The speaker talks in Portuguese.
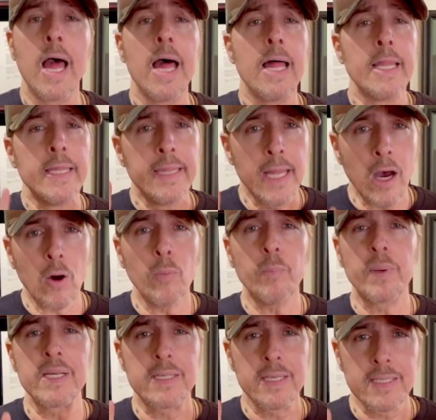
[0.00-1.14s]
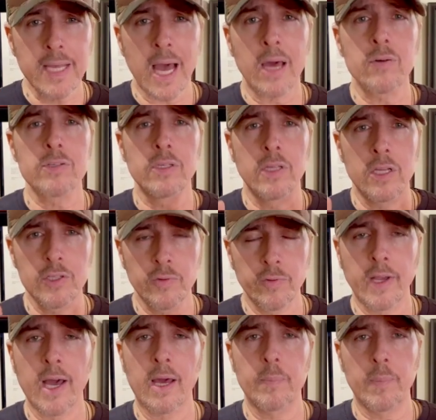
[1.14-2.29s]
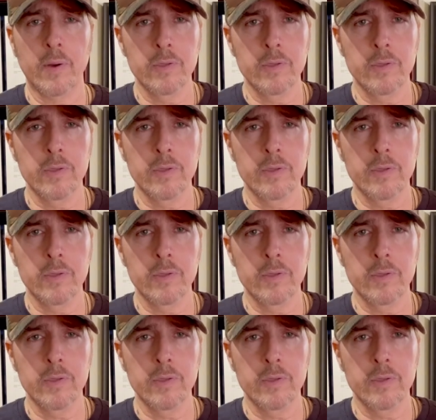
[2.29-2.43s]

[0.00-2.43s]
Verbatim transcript: não precisaram se identificar para os